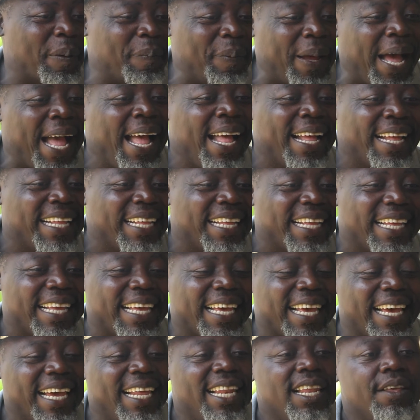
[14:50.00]
papa,
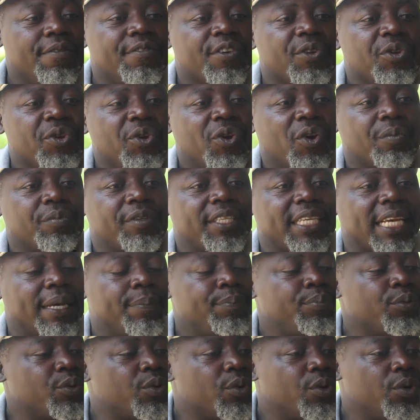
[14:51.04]
elle est venue comme
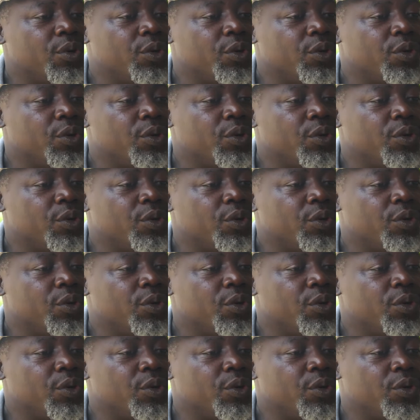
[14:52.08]
ça pour